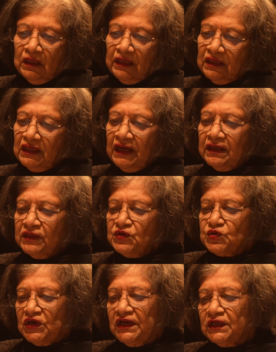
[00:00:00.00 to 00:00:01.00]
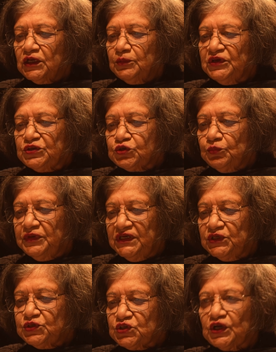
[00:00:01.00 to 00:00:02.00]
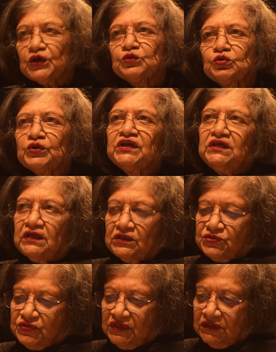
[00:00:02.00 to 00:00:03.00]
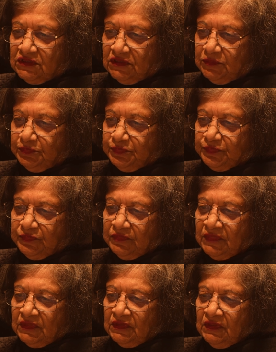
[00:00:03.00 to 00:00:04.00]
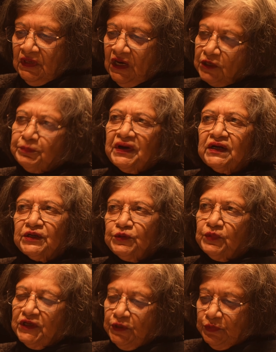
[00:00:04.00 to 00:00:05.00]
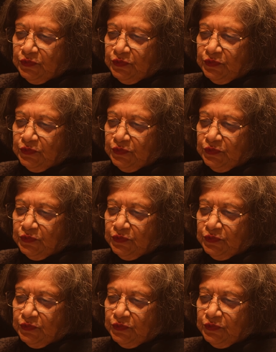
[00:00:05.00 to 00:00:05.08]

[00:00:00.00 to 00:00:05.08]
एयरलैंगन शहर के बीचों बीच एक तुर्की रेस्तरा था हर पार्टी वहीं